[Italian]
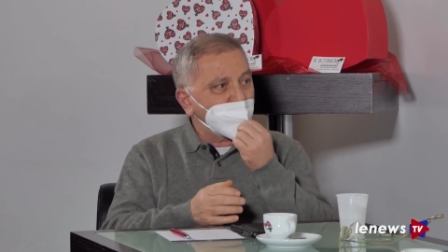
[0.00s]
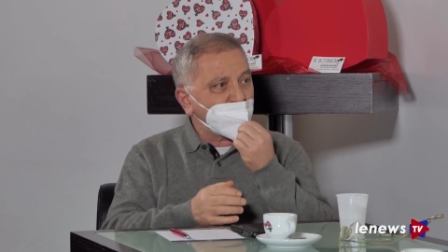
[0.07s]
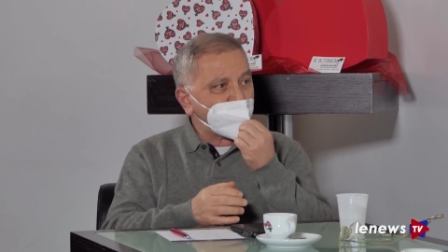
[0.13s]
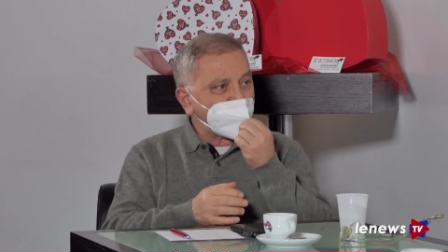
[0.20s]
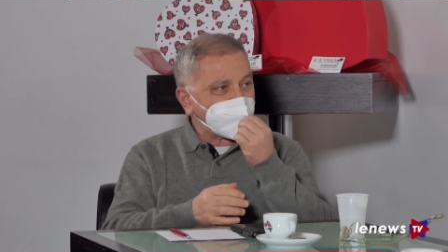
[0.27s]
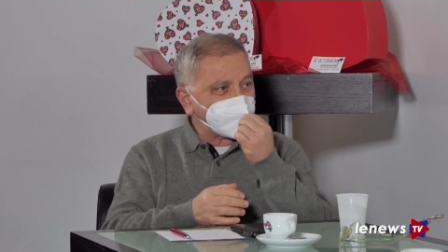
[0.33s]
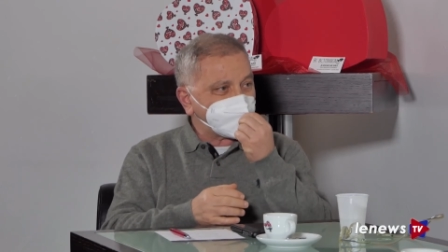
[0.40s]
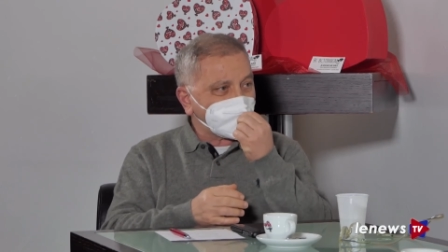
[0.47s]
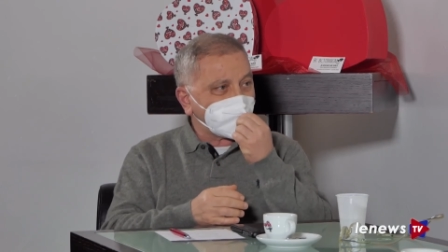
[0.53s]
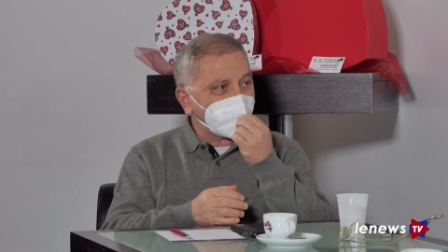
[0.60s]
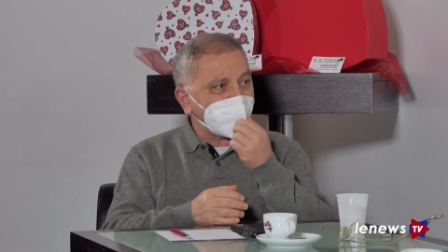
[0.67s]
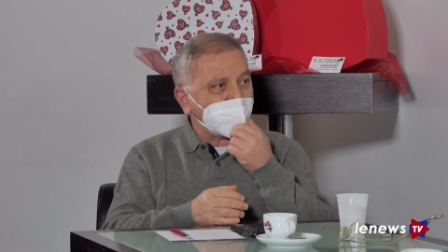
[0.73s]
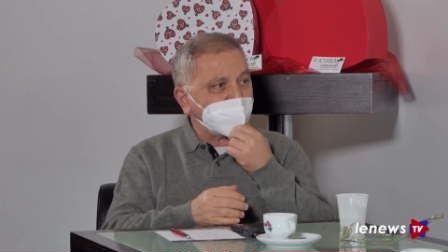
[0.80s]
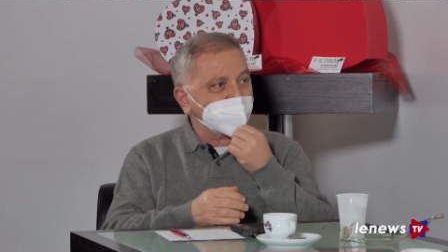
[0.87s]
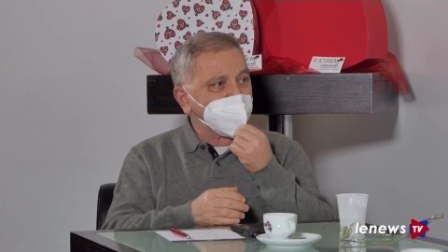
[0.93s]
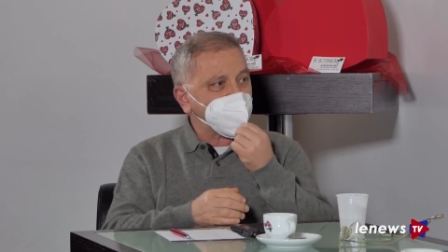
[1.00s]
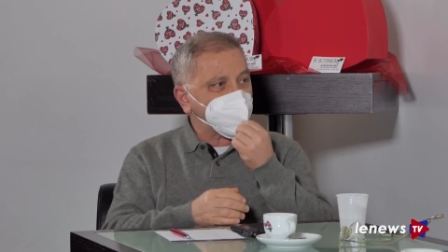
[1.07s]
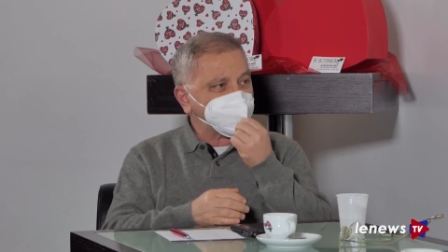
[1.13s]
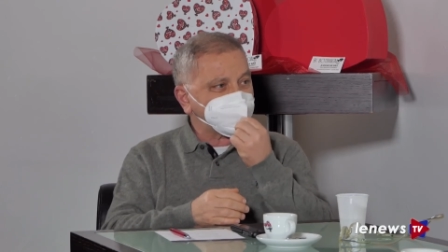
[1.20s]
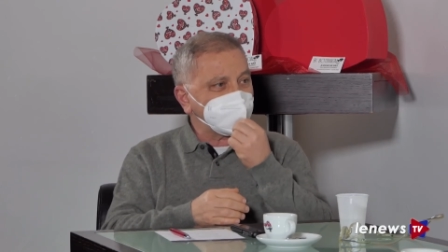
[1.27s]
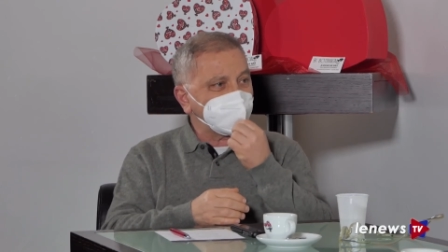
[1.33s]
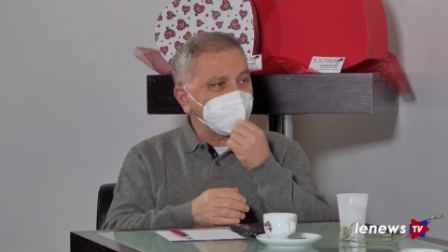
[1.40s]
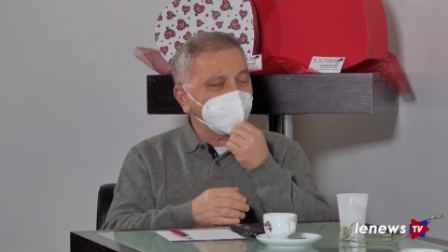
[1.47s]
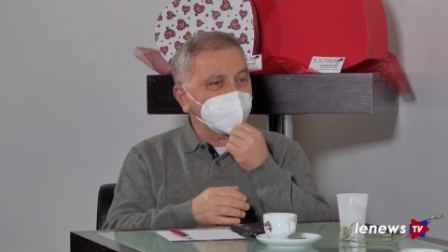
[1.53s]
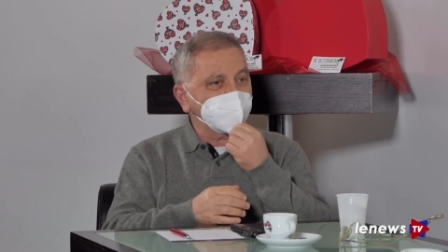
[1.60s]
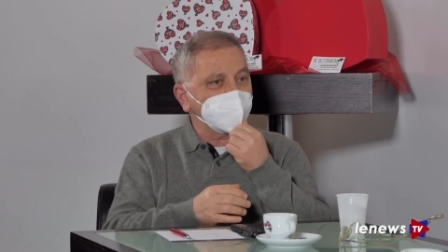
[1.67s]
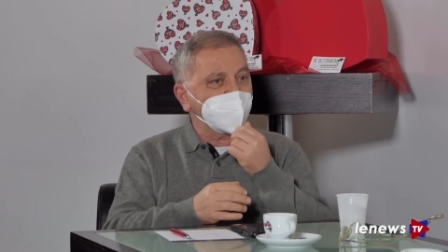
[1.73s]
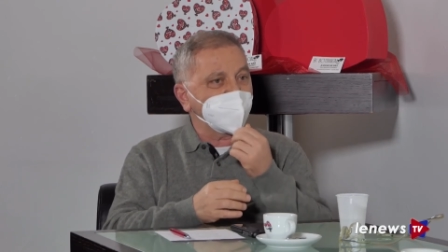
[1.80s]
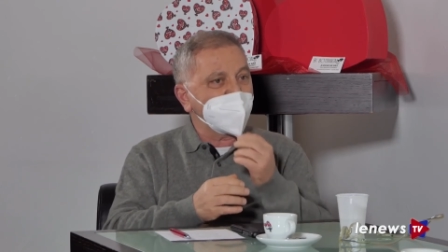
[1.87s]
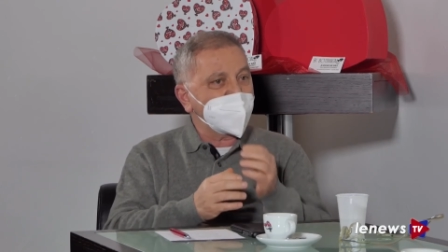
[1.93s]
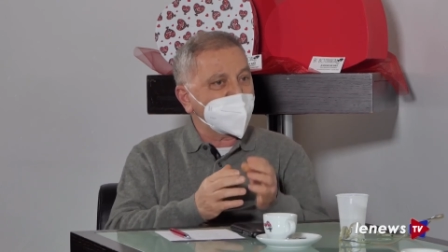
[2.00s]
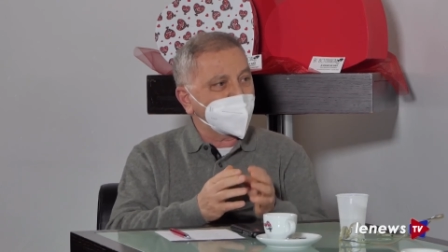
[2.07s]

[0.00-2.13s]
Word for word: la maggior parte si rivolgevano ai